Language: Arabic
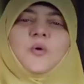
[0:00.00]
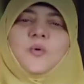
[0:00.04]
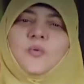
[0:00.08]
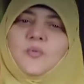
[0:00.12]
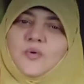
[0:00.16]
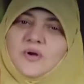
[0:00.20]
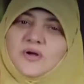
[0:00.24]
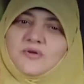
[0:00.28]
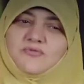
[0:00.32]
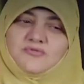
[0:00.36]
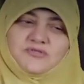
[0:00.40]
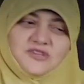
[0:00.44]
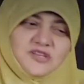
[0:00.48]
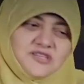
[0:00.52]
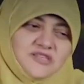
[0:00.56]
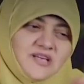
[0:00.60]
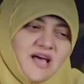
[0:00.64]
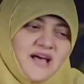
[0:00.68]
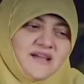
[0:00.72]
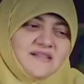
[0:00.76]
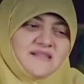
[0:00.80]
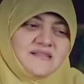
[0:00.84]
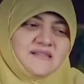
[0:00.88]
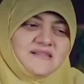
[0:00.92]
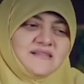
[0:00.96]

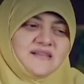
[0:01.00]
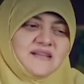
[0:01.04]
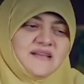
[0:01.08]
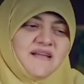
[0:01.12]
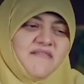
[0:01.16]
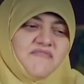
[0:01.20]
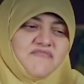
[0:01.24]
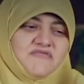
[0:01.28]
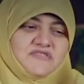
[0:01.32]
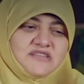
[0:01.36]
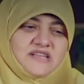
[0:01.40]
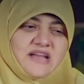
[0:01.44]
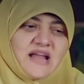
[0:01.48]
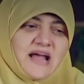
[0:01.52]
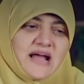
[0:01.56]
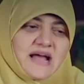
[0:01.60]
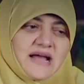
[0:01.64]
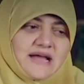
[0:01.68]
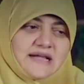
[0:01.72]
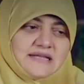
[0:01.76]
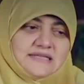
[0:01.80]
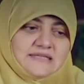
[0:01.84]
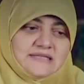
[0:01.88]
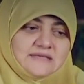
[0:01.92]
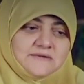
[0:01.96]
وتصحى تنفذ
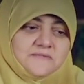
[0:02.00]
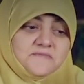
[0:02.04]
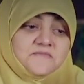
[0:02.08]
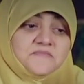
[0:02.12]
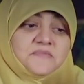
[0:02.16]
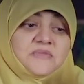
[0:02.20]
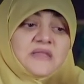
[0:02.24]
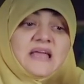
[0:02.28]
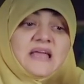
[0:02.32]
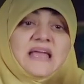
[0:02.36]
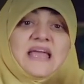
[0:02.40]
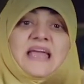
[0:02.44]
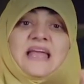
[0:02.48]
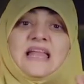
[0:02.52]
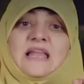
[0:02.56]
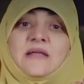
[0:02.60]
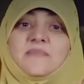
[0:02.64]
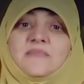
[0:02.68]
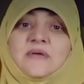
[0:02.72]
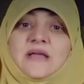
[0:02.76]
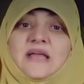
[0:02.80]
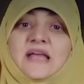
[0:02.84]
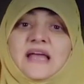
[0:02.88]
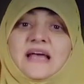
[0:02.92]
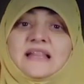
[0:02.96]
الحاجات دي ايه اللي
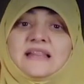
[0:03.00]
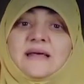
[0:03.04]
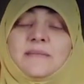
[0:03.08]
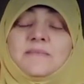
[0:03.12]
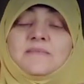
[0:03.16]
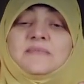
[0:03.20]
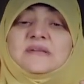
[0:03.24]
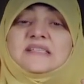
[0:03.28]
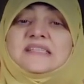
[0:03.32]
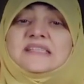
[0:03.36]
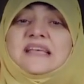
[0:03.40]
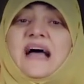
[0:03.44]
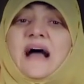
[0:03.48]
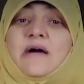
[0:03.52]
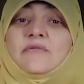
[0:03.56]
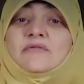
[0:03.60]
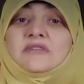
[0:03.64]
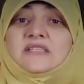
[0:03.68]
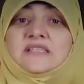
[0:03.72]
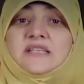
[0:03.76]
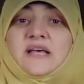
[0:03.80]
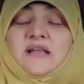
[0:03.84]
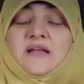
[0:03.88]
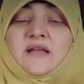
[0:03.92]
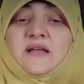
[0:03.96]
بينكتب بالساعه
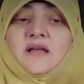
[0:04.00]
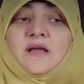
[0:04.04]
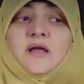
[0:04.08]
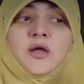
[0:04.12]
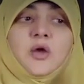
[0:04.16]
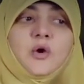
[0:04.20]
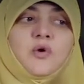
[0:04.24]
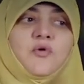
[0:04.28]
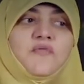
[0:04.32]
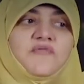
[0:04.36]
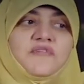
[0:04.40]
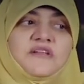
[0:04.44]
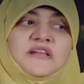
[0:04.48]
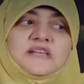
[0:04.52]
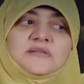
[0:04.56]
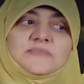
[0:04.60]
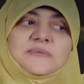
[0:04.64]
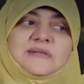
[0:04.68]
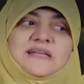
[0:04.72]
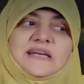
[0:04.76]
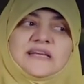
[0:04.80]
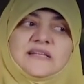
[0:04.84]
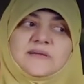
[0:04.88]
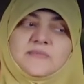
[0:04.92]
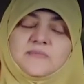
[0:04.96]
والسنه وفي ناس
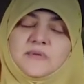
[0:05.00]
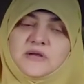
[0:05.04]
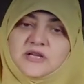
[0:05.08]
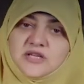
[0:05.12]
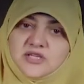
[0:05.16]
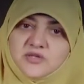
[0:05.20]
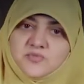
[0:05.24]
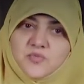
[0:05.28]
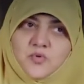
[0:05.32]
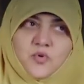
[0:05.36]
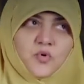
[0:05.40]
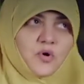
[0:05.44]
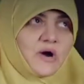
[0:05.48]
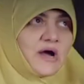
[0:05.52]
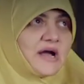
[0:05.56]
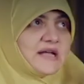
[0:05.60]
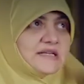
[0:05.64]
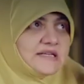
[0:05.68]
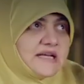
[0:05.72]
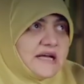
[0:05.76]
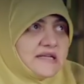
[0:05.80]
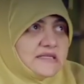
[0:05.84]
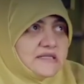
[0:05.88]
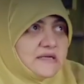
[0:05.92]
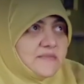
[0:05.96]
بتكتب بالاسبوع
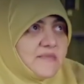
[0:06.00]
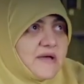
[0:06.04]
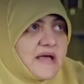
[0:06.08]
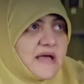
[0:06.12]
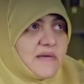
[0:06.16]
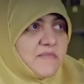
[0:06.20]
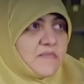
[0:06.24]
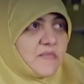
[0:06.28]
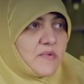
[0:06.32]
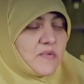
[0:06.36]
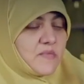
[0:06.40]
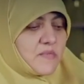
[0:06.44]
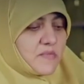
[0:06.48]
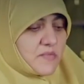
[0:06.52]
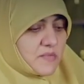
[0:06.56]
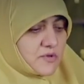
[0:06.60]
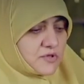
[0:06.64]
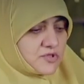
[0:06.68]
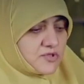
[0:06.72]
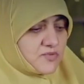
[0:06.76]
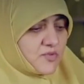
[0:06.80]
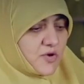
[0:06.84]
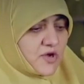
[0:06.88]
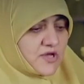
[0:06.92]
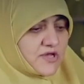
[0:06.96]
ادي عندي مهام
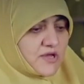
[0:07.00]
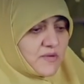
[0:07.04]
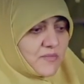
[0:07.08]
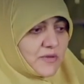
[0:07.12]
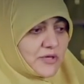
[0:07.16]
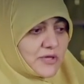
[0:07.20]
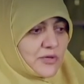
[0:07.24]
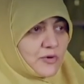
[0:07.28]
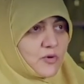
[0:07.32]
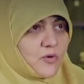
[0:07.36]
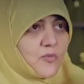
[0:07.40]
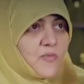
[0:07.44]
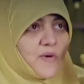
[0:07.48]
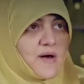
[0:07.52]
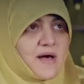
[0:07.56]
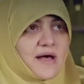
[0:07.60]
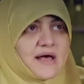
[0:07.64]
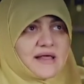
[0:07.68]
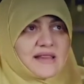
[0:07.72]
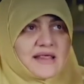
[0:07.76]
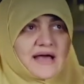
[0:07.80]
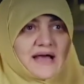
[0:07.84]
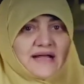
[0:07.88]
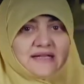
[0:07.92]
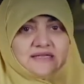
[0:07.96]
اسبوعيه
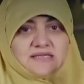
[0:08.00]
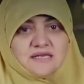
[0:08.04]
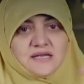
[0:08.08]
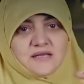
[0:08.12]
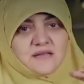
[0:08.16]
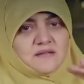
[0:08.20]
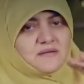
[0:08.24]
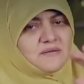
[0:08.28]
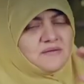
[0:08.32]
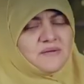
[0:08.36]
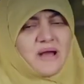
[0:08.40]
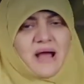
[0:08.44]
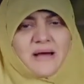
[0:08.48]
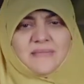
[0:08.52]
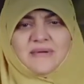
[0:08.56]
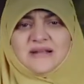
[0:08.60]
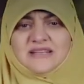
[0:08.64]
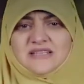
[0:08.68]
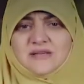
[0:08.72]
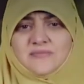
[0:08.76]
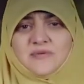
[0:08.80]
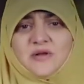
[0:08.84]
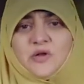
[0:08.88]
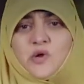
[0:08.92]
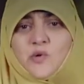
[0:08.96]
مطلوبه ادي عندي كده
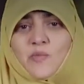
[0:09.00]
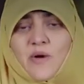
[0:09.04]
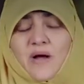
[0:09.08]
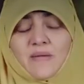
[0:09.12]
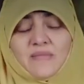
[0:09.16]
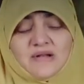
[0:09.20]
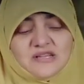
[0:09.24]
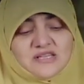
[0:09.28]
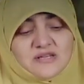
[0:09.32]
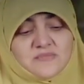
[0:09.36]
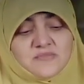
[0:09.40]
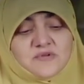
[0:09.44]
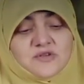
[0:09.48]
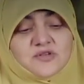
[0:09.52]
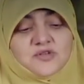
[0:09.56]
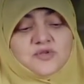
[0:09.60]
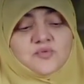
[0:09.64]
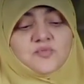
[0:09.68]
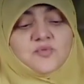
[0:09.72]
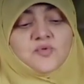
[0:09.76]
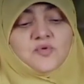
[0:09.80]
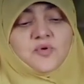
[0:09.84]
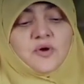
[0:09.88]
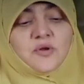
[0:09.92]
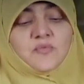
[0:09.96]
عملتي باليوم عملتي
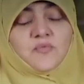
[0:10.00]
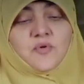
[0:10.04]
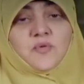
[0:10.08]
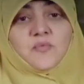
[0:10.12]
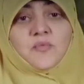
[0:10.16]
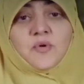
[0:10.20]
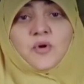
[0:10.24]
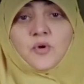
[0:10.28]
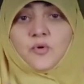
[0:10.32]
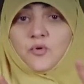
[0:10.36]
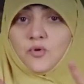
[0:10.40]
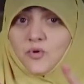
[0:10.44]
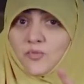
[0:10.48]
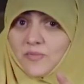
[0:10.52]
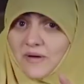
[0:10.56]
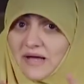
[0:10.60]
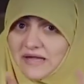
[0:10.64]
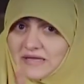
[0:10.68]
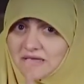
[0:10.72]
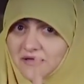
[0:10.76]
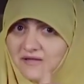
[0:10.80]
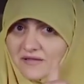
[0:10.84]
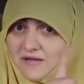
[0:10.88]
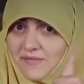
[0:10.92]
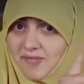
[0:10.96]
بالاسبوع المهم ويبقى
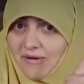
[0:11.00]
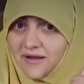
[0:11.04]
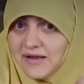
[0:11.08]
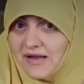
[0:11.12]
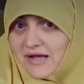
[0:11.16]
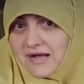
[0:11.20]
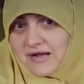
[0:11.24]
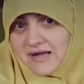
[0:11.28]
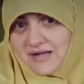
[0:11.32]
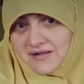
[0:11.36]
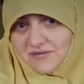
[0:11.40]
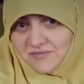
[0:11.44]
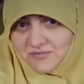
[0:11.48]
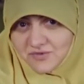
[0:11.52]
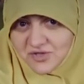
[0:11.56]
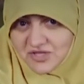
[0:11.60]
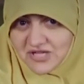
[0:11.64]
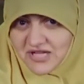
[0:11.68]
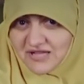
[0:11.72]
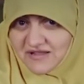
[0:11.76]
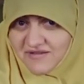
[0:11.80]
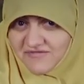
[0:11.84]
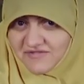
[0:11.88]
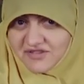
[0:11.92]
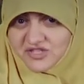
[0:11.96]
عندك طبعا حاجات
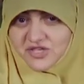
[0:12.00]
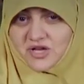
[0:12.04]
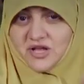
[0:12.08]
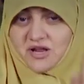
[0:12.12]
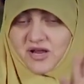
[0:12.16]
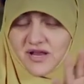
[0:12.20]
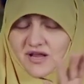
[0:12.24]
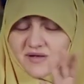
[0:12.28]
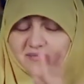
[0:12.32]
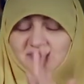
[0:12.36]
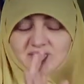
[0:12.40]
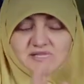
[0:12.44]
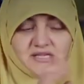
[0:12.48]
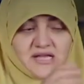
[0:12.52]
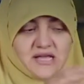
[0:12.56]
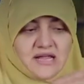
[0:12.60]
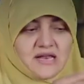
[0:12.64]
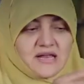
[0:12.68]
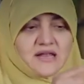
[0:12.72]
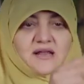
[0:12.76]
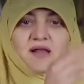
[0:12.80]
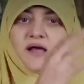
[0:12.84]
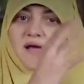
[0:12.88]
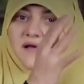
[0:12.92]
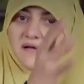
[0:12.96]
مستهدفه شهريه بس
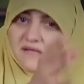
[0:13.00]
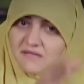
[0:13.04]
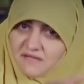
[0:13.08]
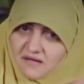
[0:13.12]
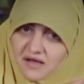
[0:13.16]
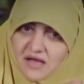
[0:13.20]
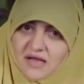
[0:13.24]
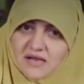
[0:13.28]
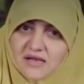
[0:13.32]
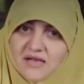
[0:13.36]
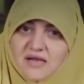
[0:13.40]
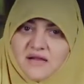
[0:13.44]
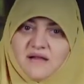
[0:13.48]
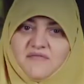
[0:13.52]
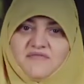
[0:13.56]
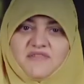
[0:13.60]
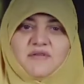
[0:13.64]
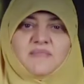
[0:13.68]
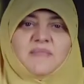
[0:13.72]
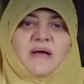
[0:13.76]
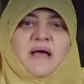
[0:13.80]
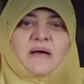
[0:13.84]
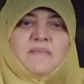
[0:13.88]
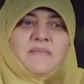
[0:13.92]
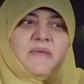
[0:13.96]
خلينا خلينا في
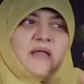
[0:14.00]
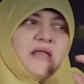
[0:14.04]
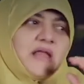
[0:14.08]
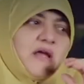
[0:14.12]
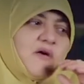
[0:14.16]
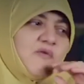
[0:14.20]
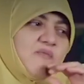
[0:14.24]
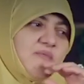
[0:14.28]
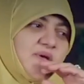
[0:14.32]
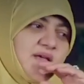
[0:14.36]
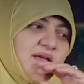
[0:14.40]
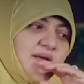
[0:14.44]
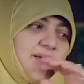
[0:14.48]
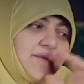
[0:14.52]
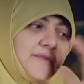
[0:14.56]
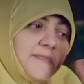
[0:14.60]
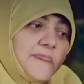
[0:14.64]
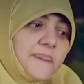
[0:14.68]
المهمه اليوميه